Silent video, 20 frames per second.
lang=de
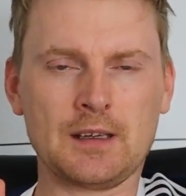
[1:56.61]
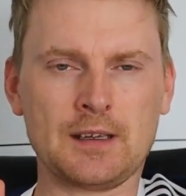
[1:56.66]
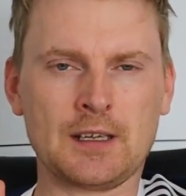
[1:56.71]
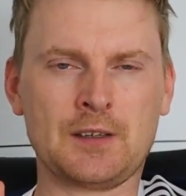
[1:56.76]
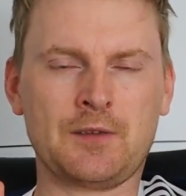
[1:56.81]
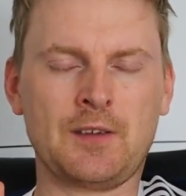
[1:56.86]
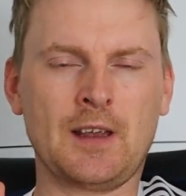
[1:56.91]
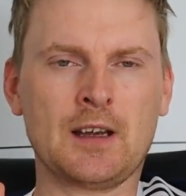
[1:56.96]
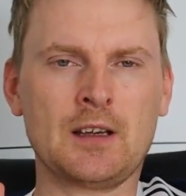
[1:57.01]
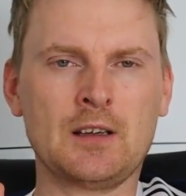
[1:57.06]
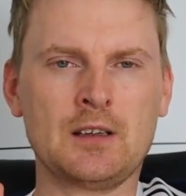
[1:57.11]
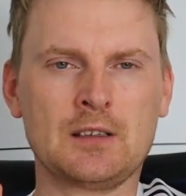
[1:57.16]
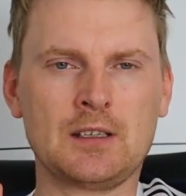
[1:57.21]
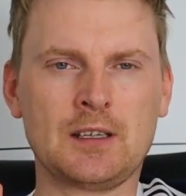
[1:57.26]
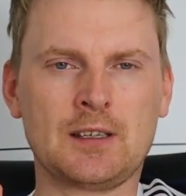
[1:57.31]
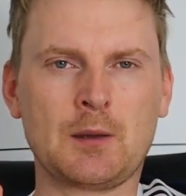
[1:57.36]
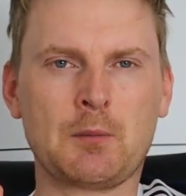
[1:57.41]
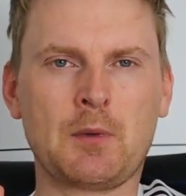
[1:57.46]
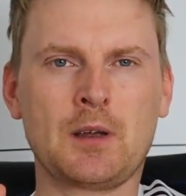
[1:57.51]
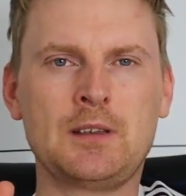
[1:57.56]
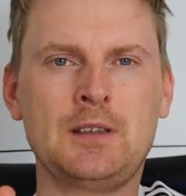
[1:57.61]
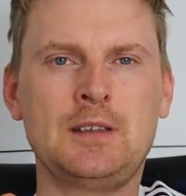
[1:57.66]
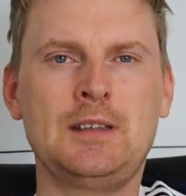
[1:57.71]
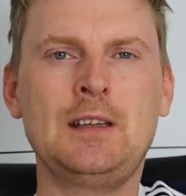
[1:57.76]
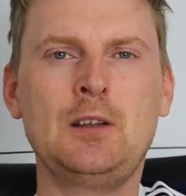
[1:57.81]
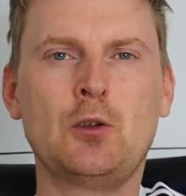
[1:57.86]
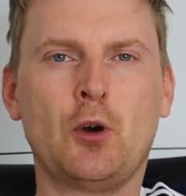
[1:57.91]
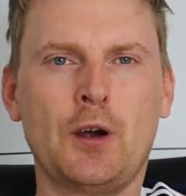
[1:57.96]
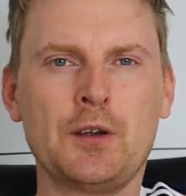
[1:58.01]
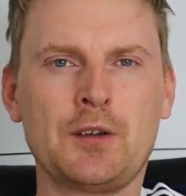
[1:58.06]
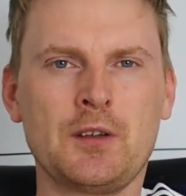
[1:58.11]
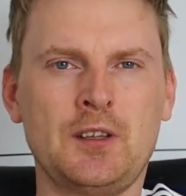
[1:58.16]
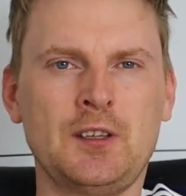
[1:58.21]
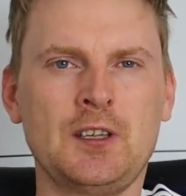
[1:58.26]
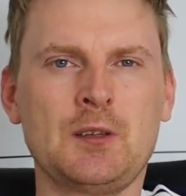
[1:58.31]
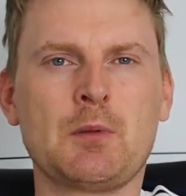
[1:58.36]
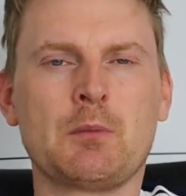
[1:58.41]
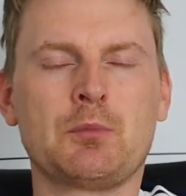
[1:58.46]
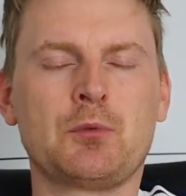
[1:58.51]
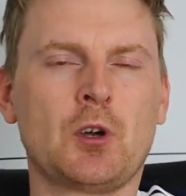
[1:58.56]
Jetzt werden, ich sag mal, die Leute, die
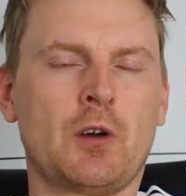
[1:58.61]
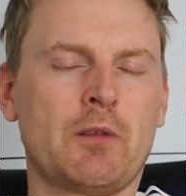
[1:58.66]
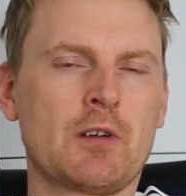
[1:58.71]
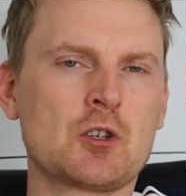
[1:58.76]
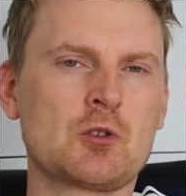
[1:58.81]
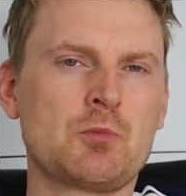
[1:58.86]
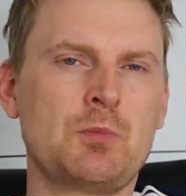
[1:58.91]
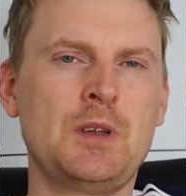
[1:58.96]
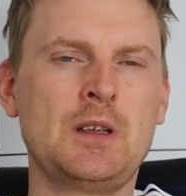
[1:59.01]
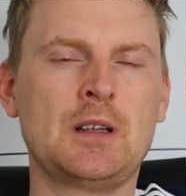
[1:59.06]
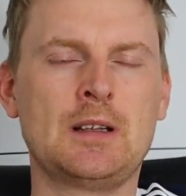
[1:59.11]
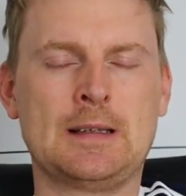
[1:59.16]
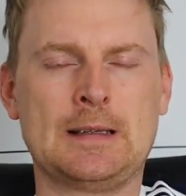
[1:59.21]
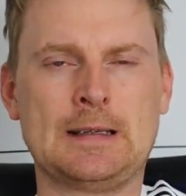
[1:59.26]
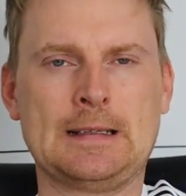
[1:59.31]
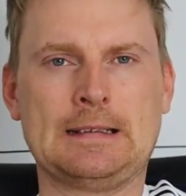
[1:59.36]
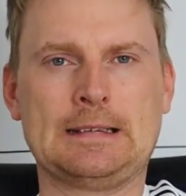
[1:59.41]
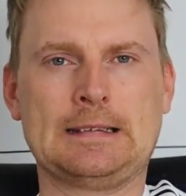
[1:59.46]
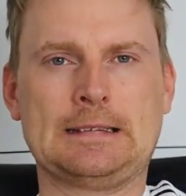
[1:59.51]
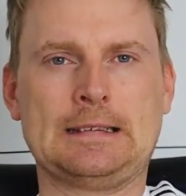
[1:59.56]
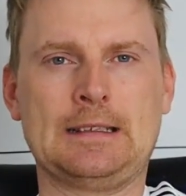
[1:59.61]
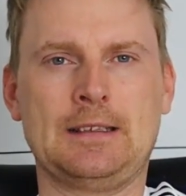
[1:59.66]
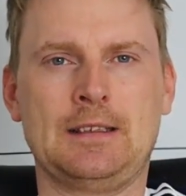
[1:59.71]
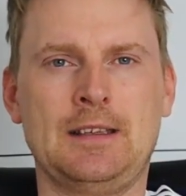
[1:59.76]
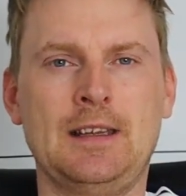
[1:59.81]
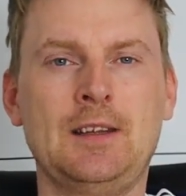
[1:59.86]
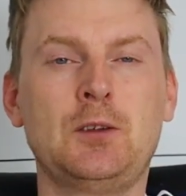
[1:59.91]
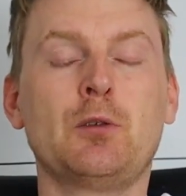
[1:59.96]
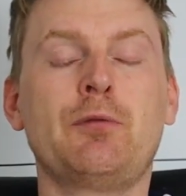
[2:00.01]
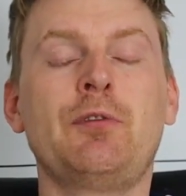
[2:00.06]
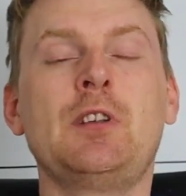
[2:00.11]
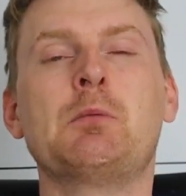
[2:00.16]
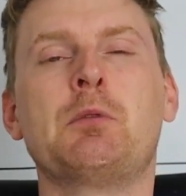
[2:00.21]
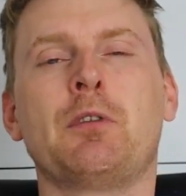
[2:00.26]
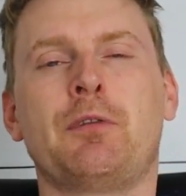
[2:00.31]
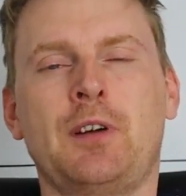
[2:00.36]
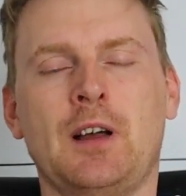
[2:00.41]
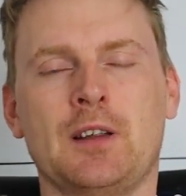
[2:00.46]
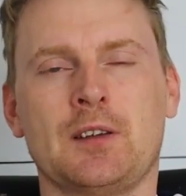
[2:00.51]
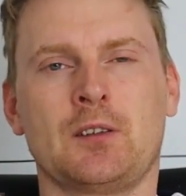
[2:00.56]
sich mit dem Torwartspiel nicht so viel
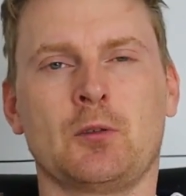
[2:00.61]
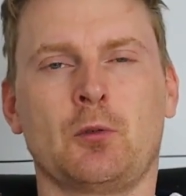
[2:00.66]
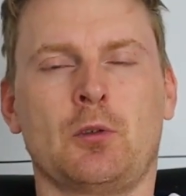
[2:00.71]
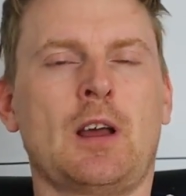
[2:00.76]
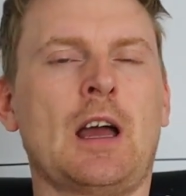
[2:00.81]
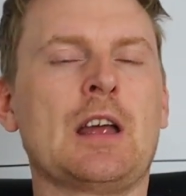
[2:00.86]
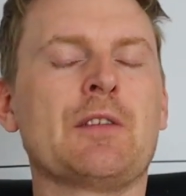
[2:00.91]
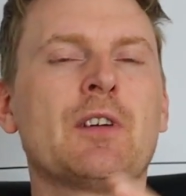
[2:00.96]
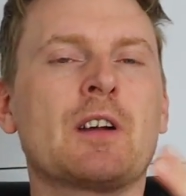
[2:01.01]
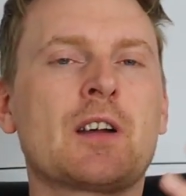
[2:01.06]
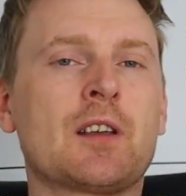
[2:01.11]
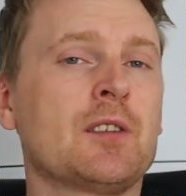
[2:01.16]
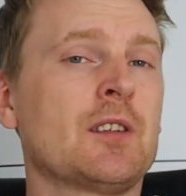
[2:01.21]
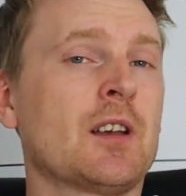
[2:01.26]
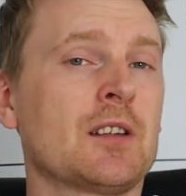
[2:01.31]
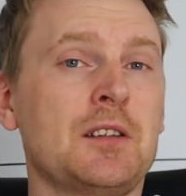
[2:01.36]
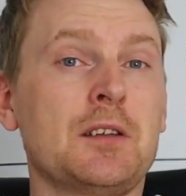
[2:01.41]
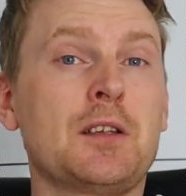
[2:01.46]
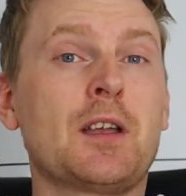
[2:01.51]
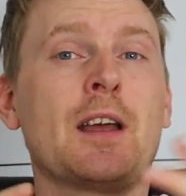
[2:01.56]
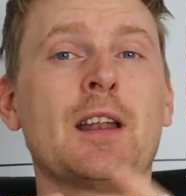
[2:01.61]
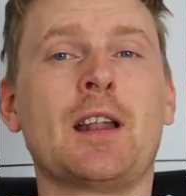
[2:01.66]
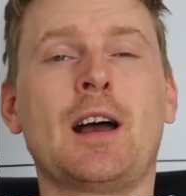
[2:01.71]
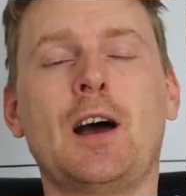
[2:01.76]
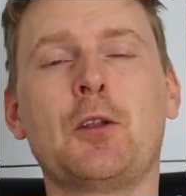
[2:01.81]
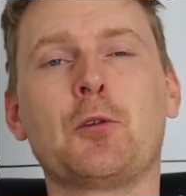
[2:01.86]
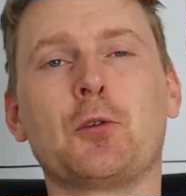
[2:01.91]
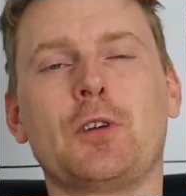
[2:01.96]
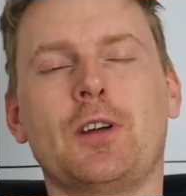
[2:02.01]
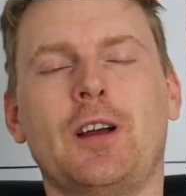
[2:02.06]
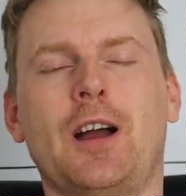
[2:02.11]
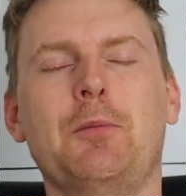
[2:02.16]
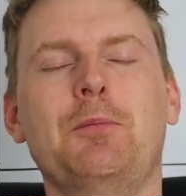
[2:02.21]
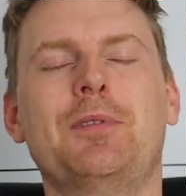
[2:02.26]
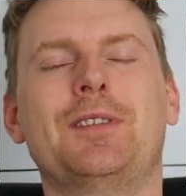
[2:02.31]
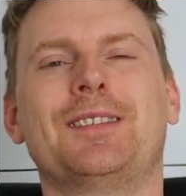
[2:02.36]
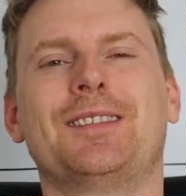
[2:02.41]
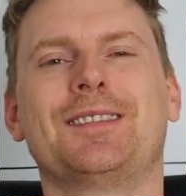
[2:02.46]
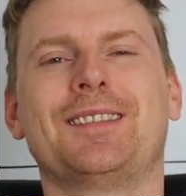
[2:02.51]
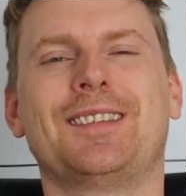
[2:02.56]
befassen oder einfach gesagt, die keine Ahnung haben,